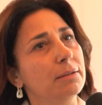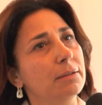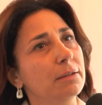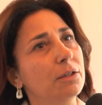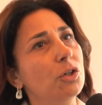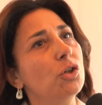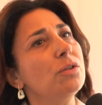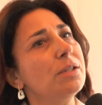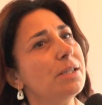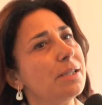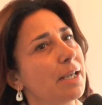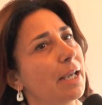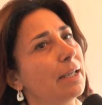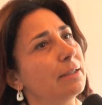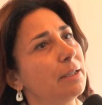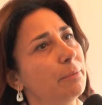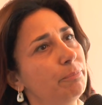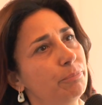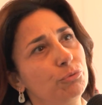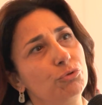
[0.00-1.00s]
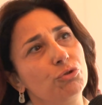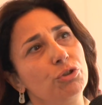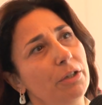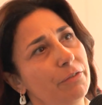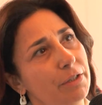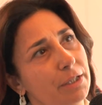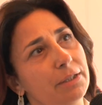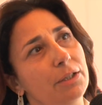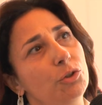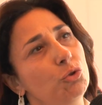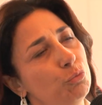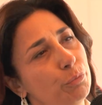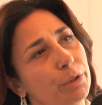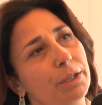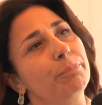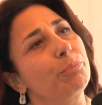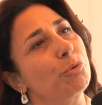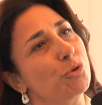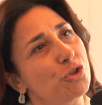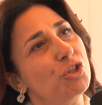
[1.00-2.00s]
eh, consente appunto di avere dei numeri
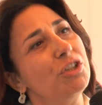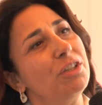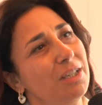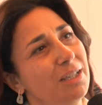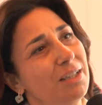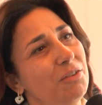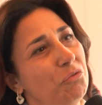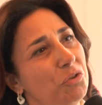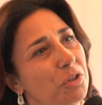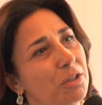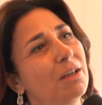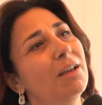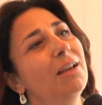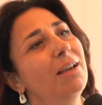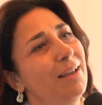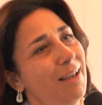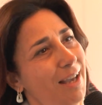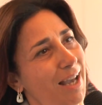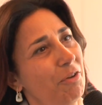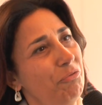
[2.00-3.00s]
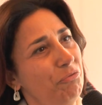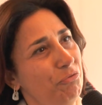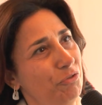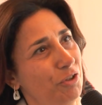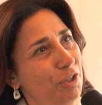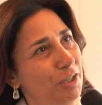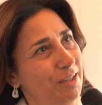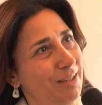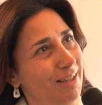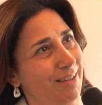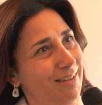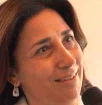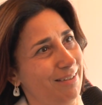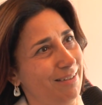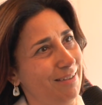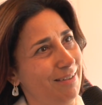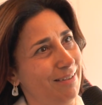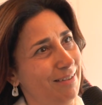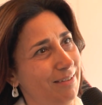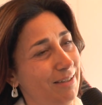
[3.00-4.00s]
positivi a fine.
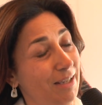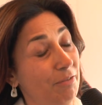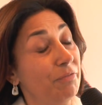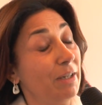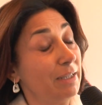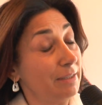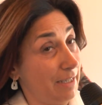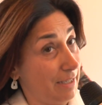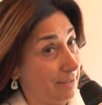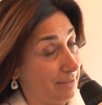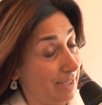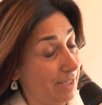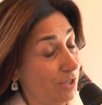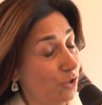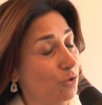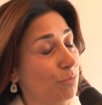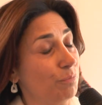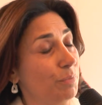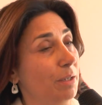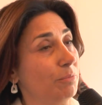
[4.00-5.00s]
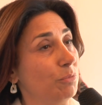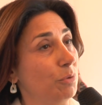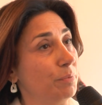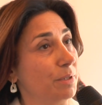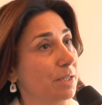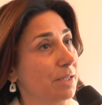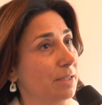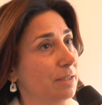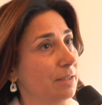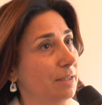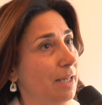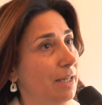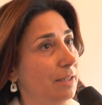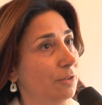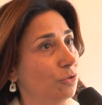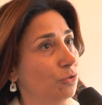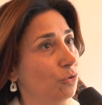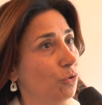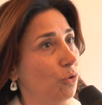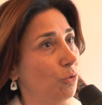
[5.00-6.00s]
Eh, infatti adesso abbiamo
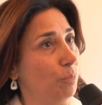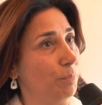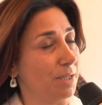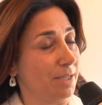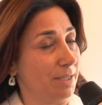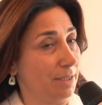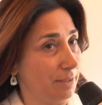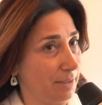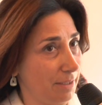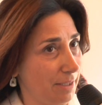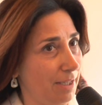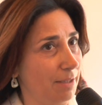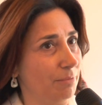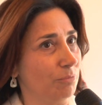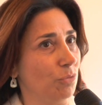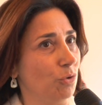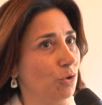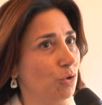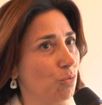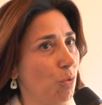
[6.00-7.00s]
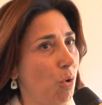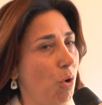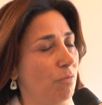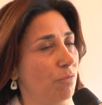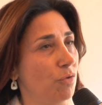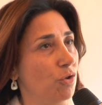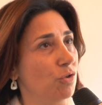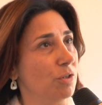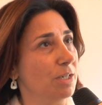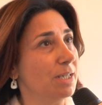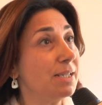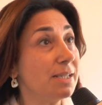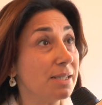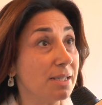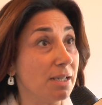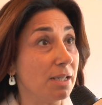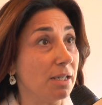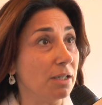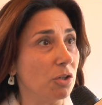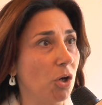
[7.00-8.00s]
presentato, presenteremo il nuovo
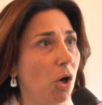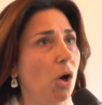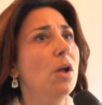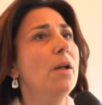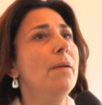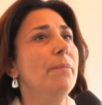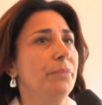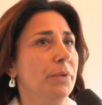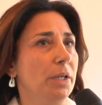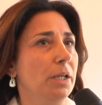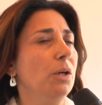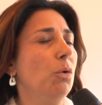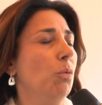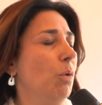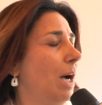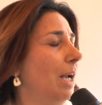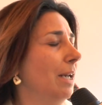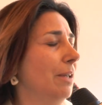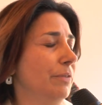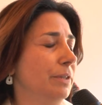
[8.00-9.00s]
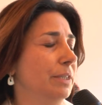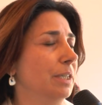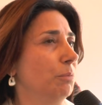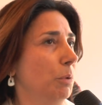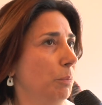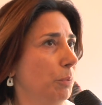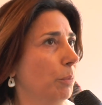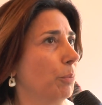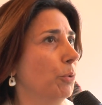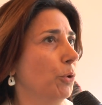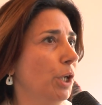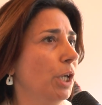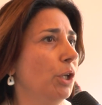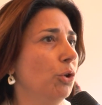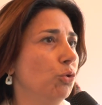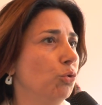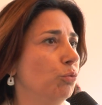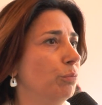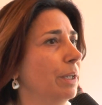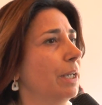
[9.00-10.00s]
listino nelle quali vedremo proprio che i
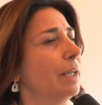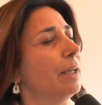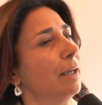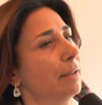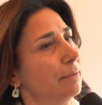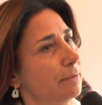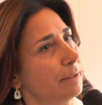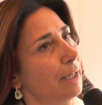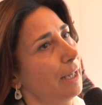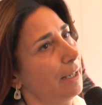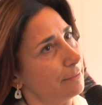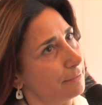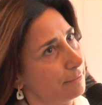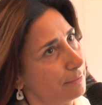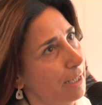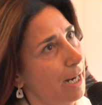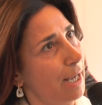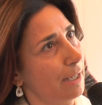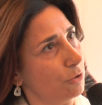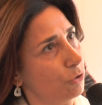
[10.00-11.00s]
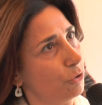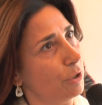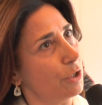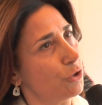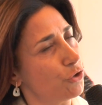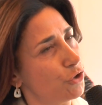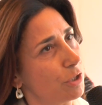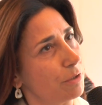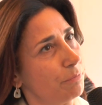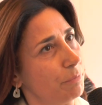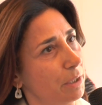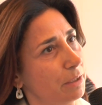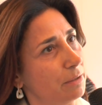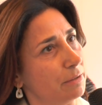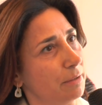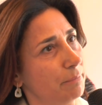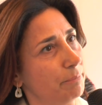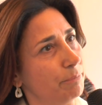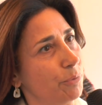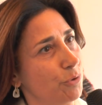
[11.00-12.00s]
numeri andranno
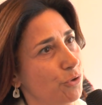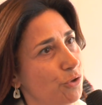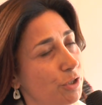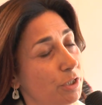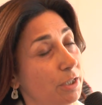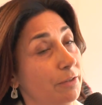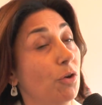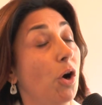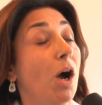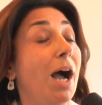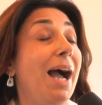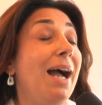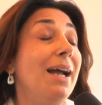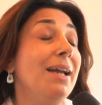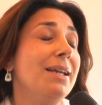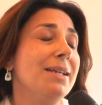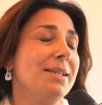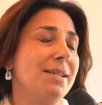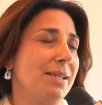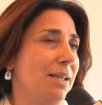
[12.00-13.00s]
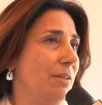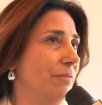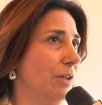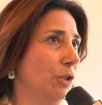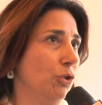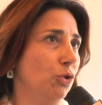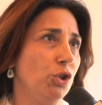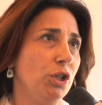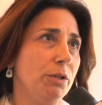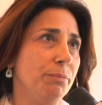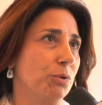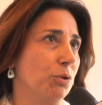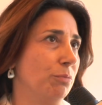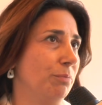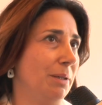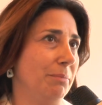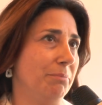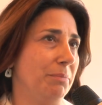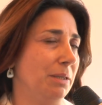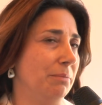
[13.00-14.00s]
leggermente in positivo, anche se i valori
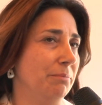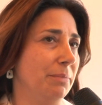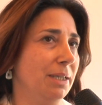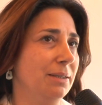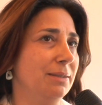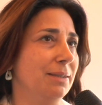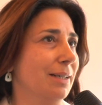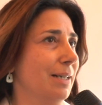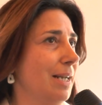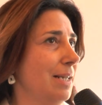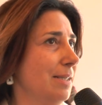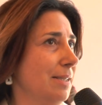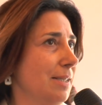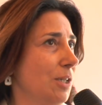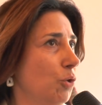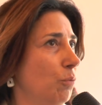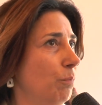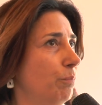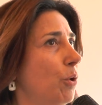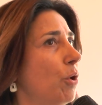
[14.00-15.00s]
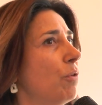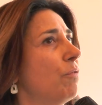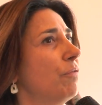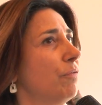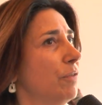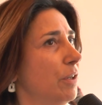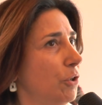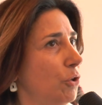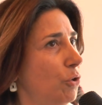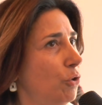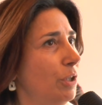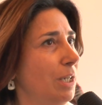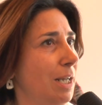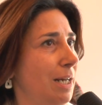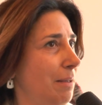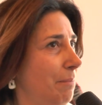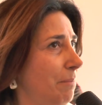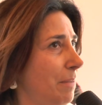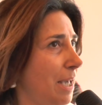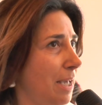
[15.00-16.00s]
probabilmente restano un po' inferiori
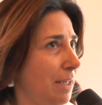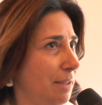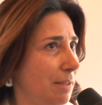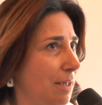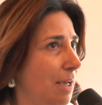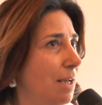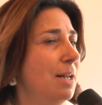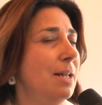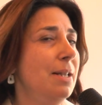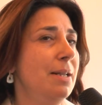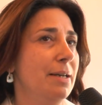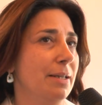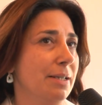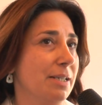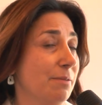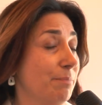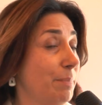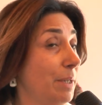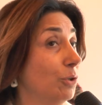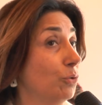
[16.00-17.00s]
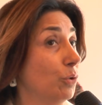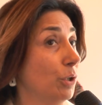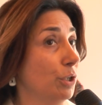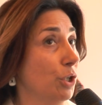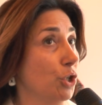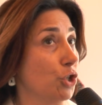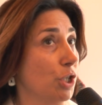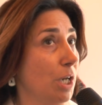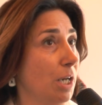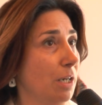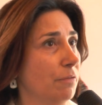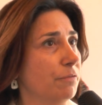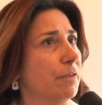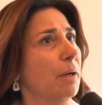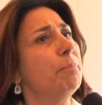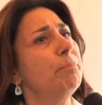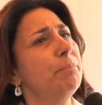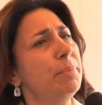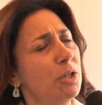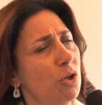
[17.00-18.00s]
alle medie rispetto a dieci anni fa,
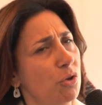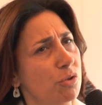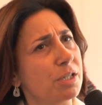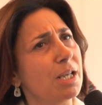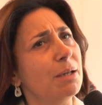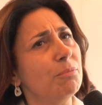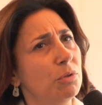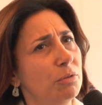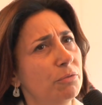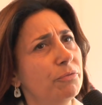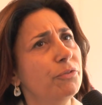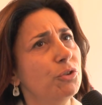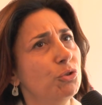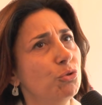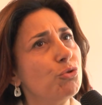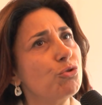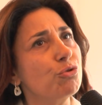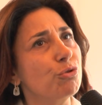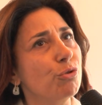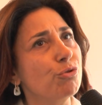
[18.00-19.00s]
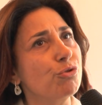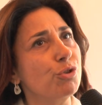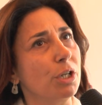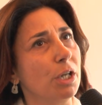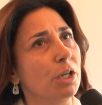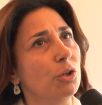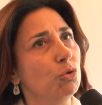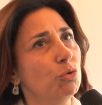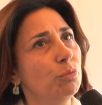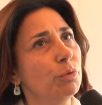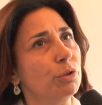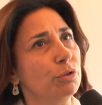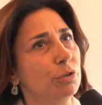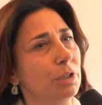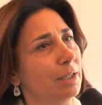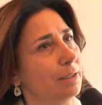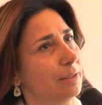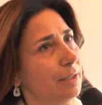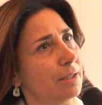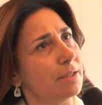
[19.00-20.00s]
però siamo fiduciosi che il numero
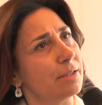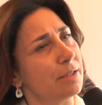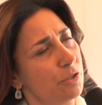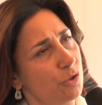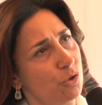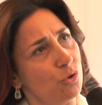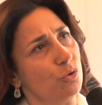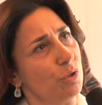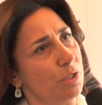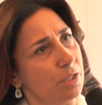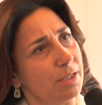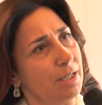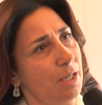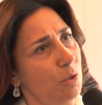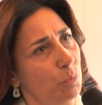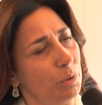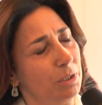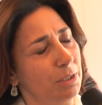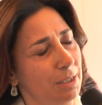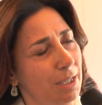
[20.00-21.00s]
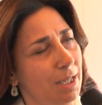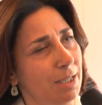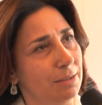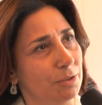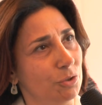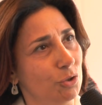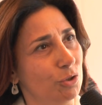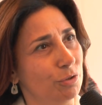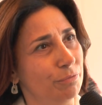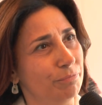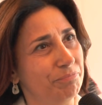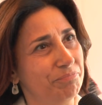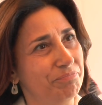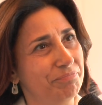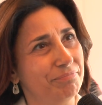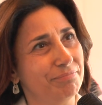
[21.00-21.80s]
delle transazioni sta aumentando.